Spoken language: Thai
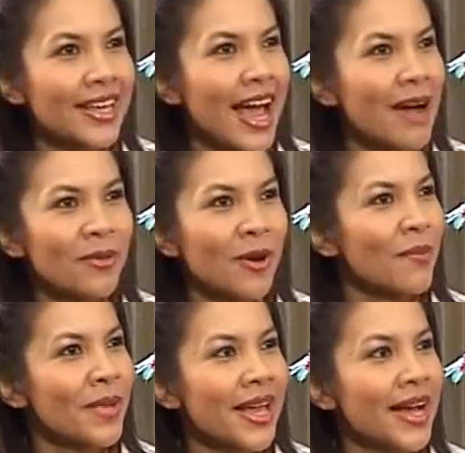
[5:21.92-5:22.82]
ยะยาวมัน
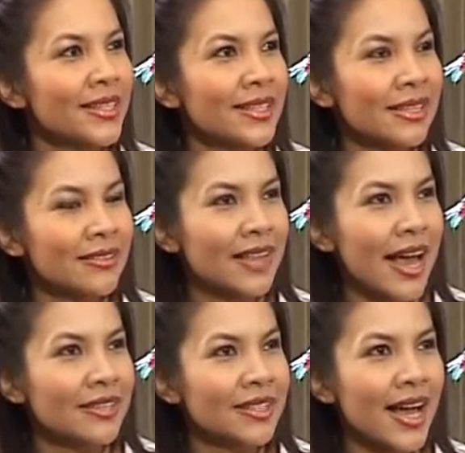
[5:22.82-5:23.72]
ก็ไม่ยั่งยืนแล้ว
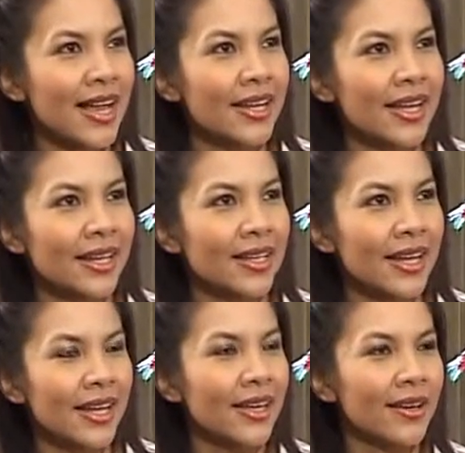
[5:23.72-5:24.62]
ต่างชาติเอง หรือ
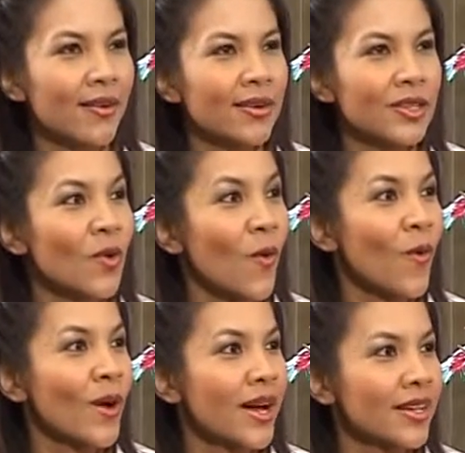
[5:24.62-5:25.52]
อะไรเองเขาก็จะง
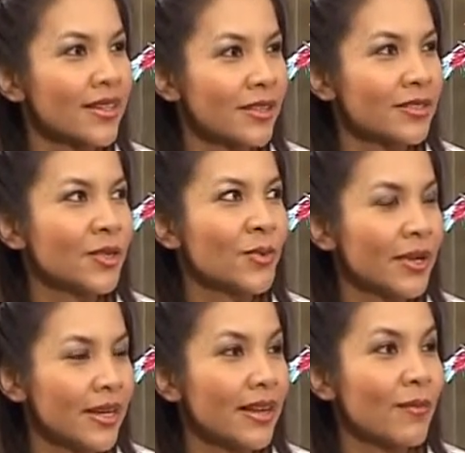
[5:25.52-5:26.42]
งว่าเราจะอยู่
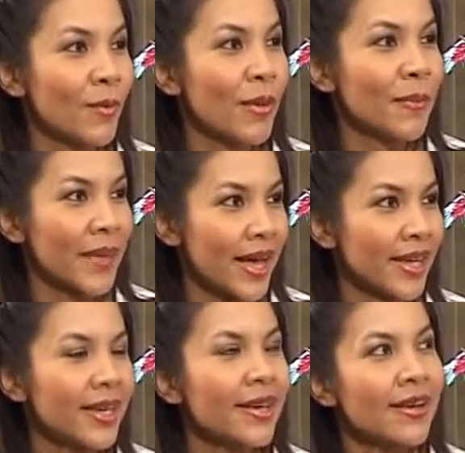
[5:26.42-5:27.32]
กันในระบบแบบไหน
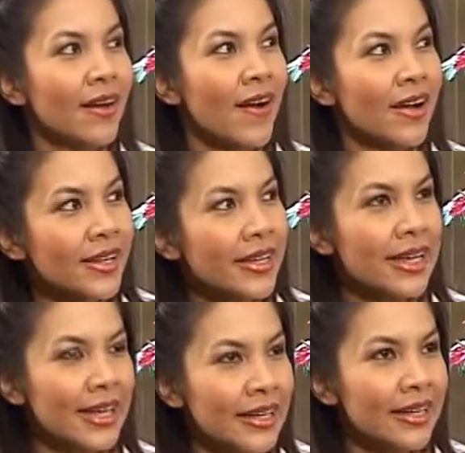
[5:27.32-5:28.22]
ข้อดี
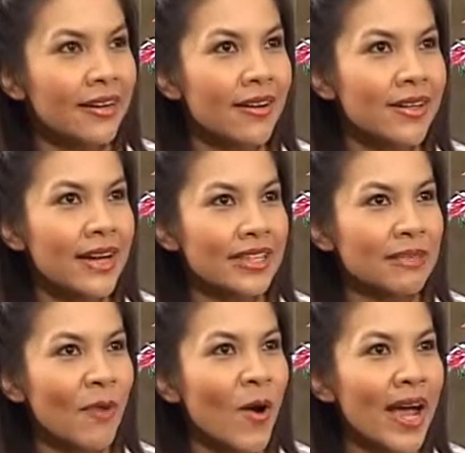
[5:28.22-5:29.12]
อันหนึ่งก็คืออาจ
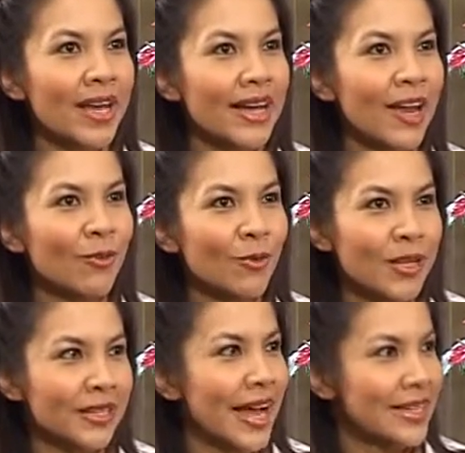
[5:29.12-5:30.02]
จะป้องกันการลงทุ
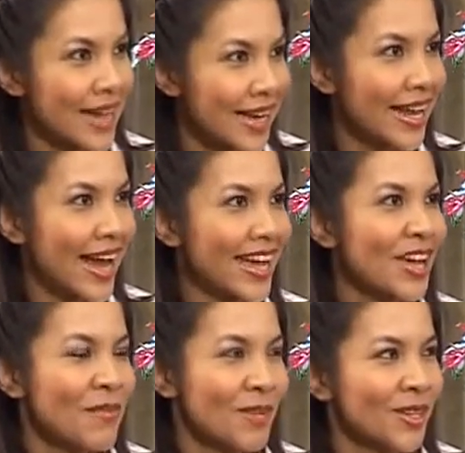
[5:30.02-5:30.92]
นจากต่างชาติได้
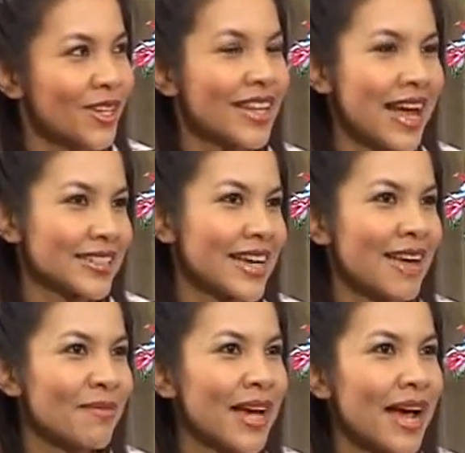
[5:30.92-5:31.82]
เพราะตอนนี้ต่าง
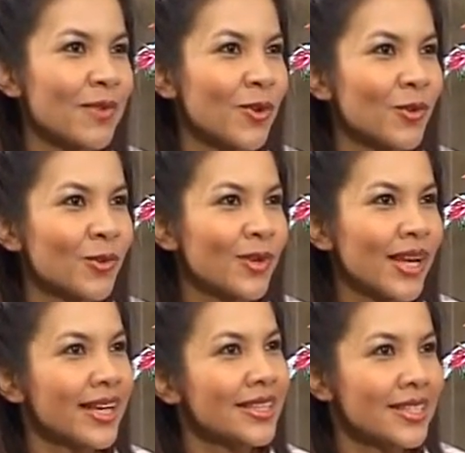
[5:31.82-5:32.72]
ชาติไม่กล้ามาลงทุน
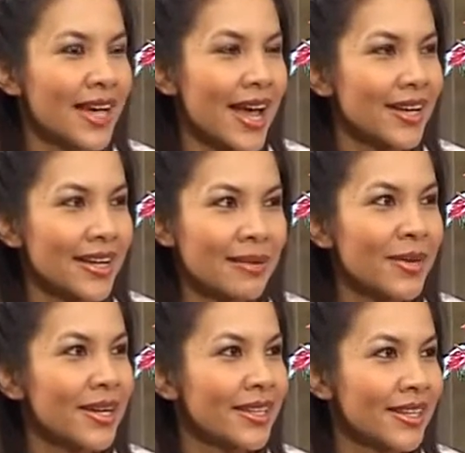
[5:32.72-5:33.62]
ในกิจการ เค
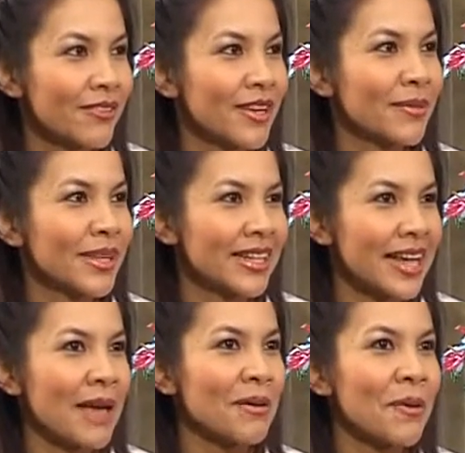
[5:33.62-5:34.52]
เบิลทีวีในประเทศ
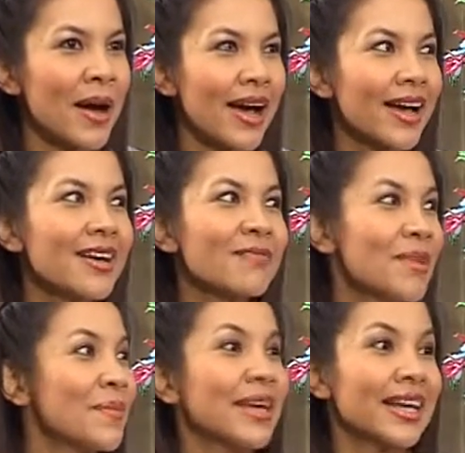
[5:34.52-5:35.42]
ไทยเพราะว่า
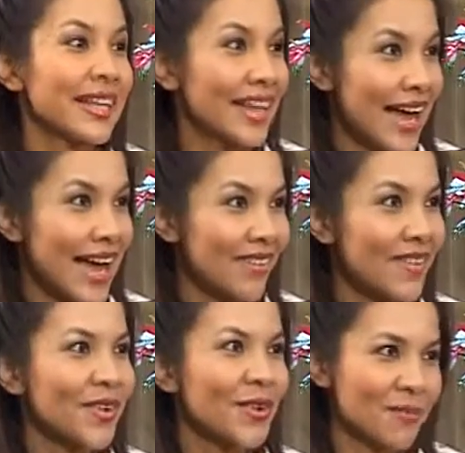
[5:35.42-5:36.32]
ไม่มีกติกา
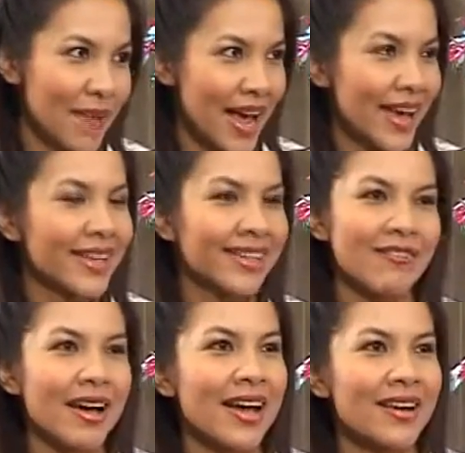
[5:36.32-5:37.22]
ไม่มีกฎหมาย แต่
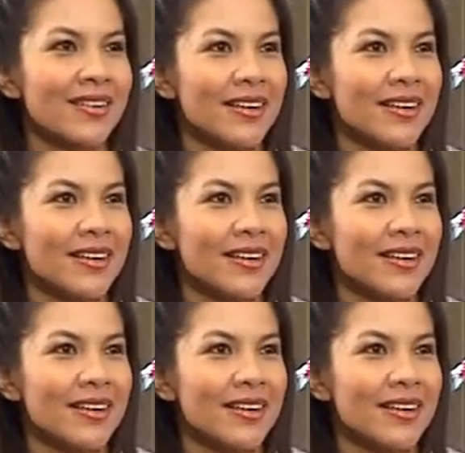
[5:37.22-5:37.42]
ว่า